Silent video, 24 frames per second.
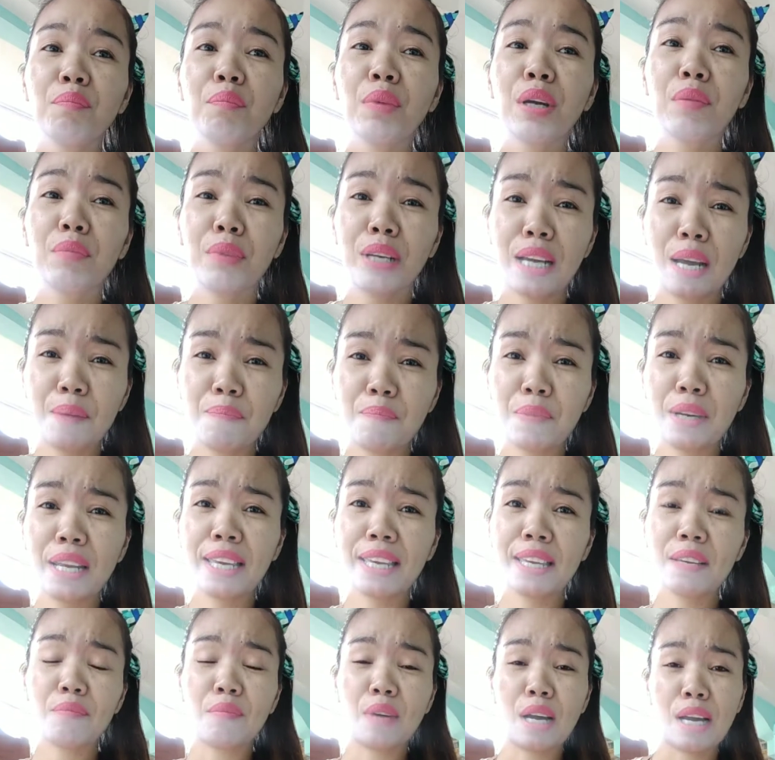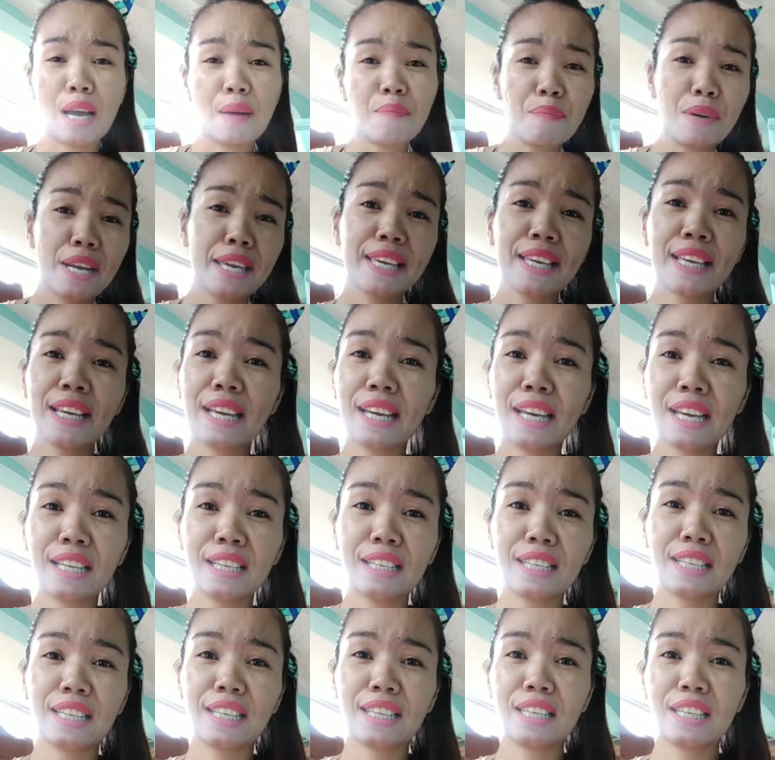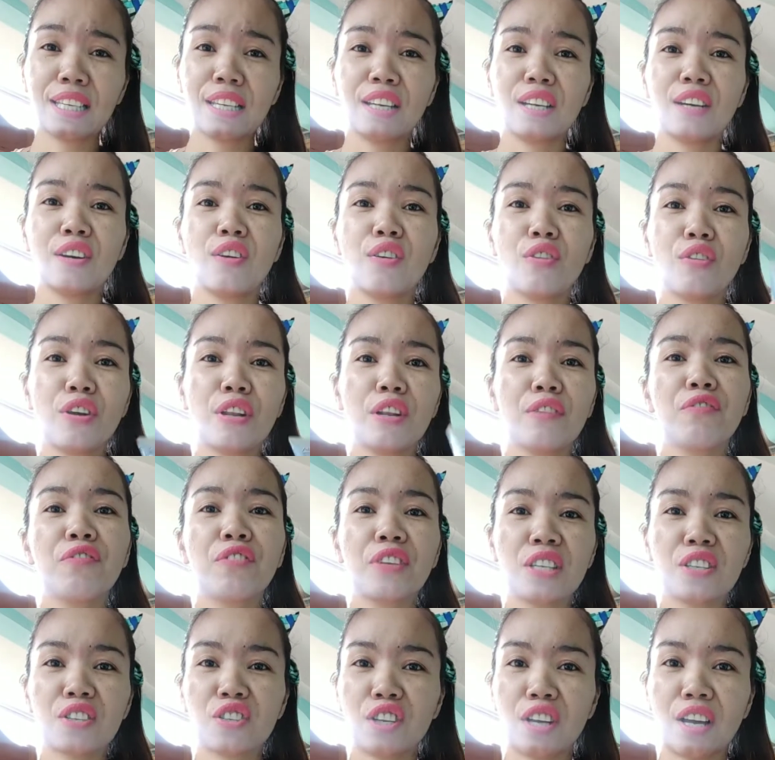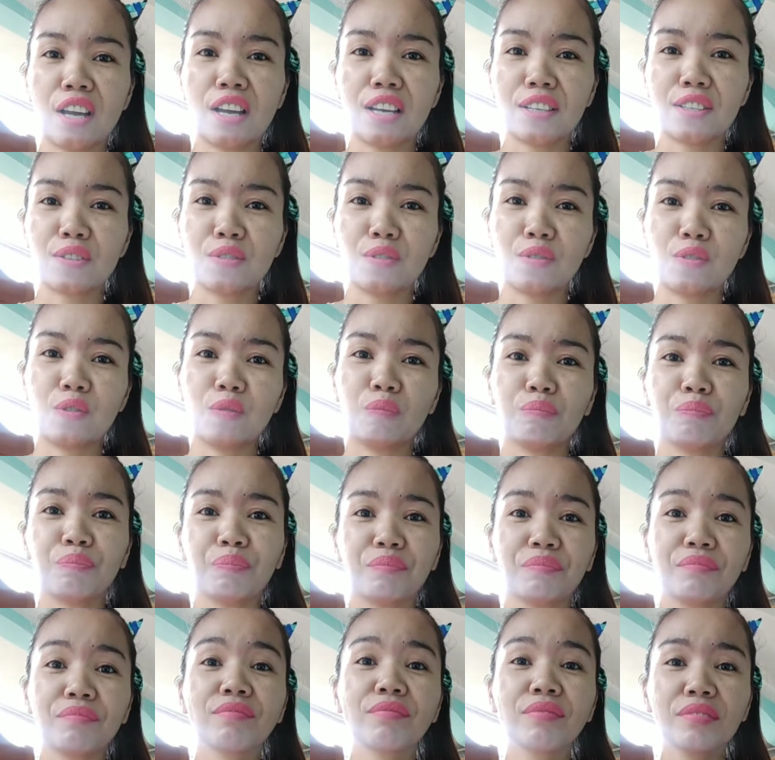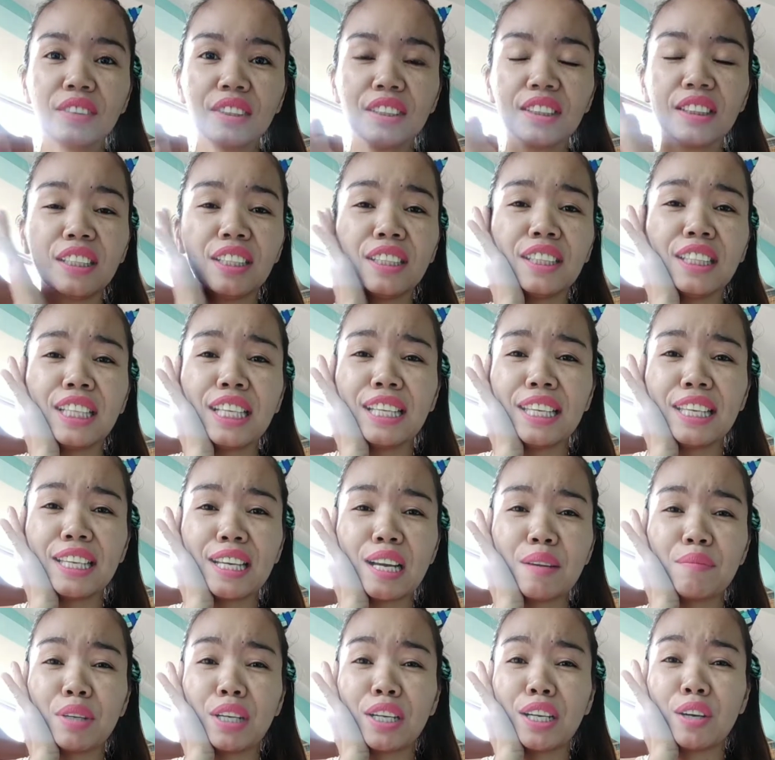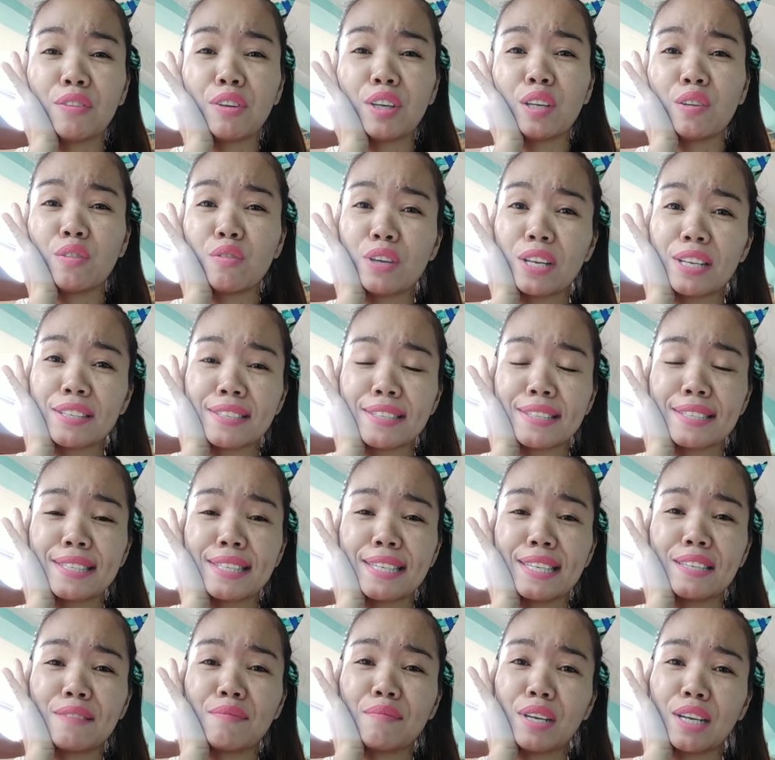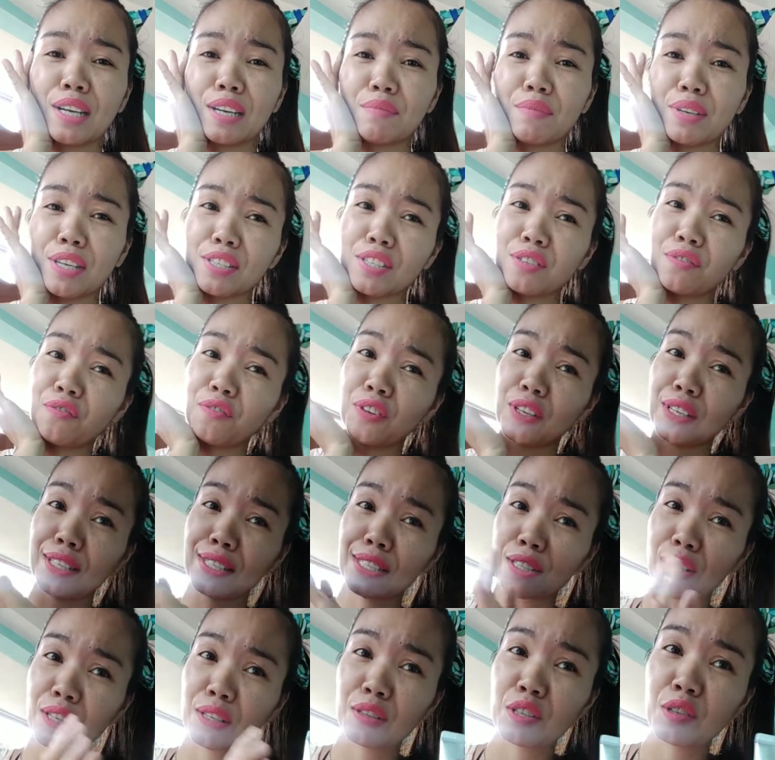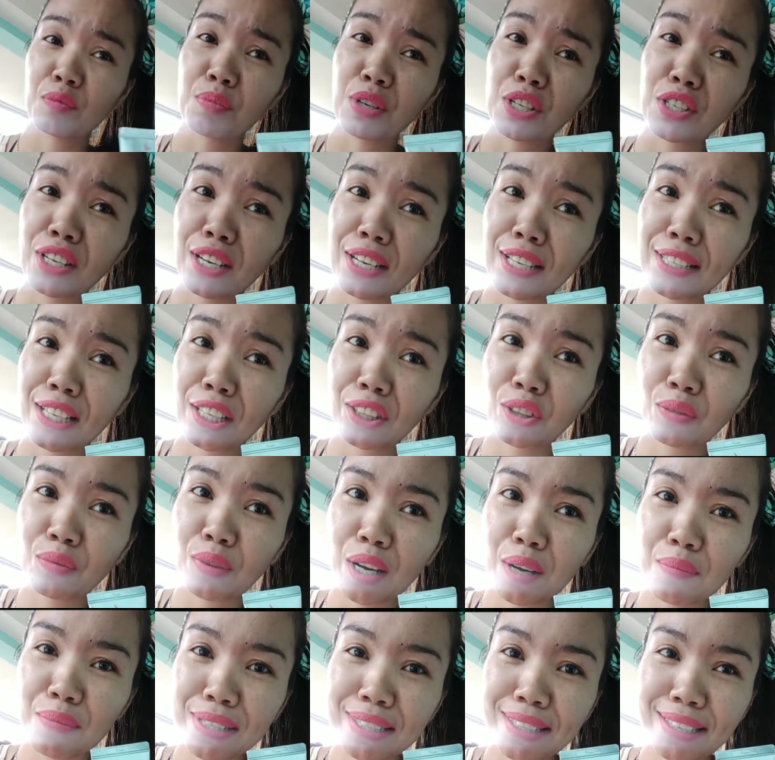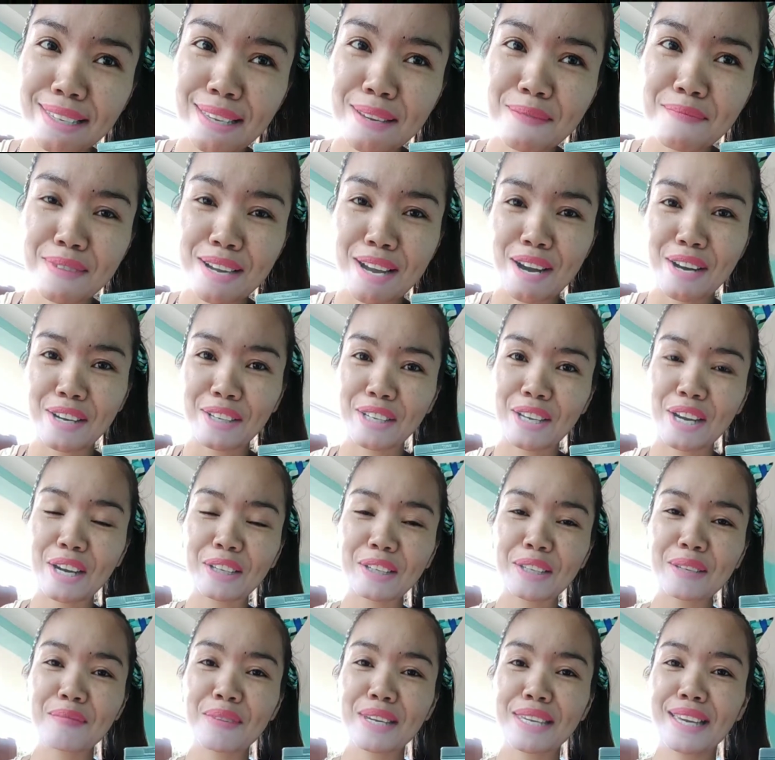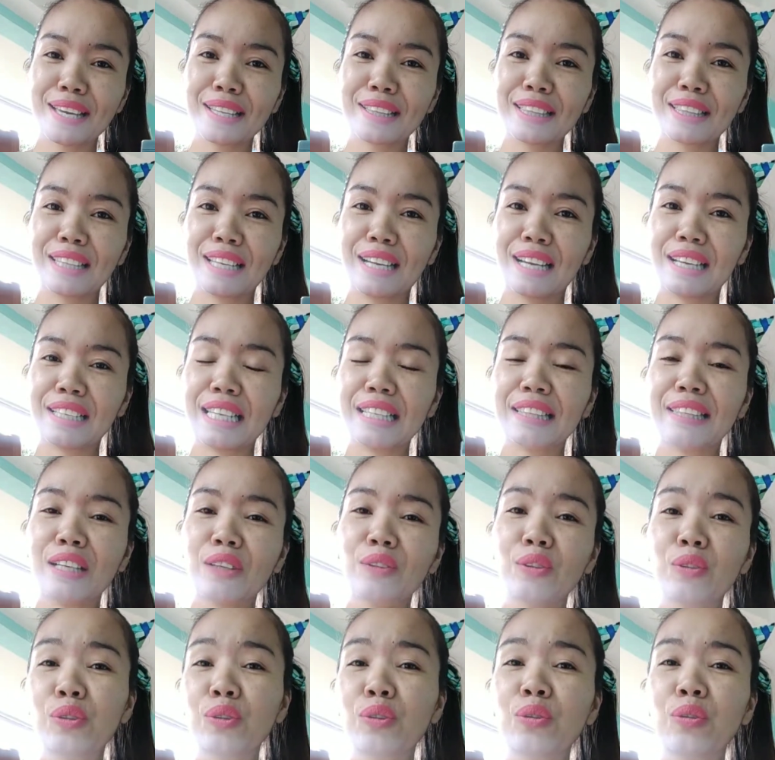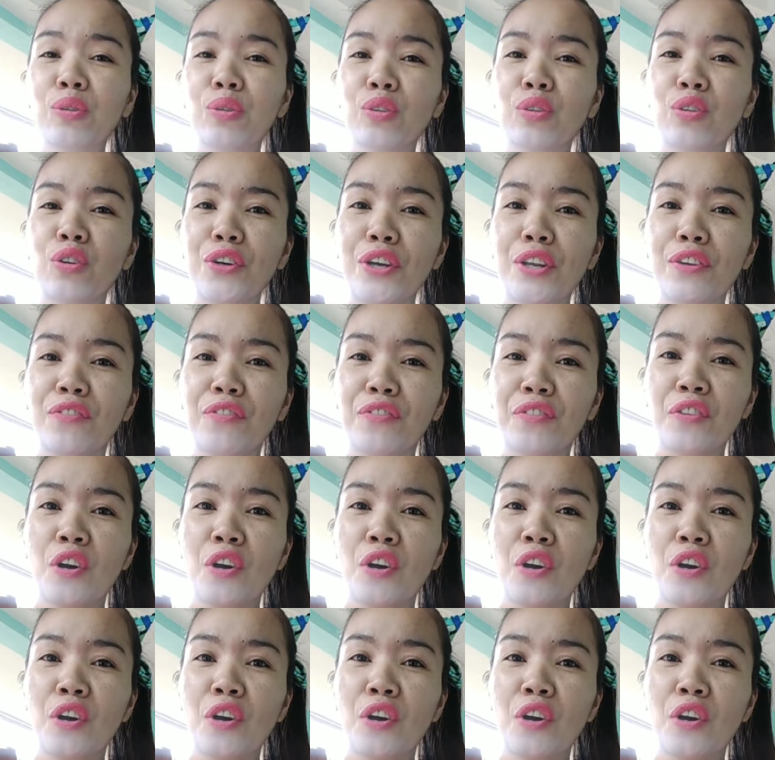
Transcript: pag mag-apply, mag-apply ka ani, oil free siya. So, dili ka magka-oil oil sa skin mga best friends. Especially sa ato mga Bisaya, mga arti-arti baya ta, di ta gusto og oil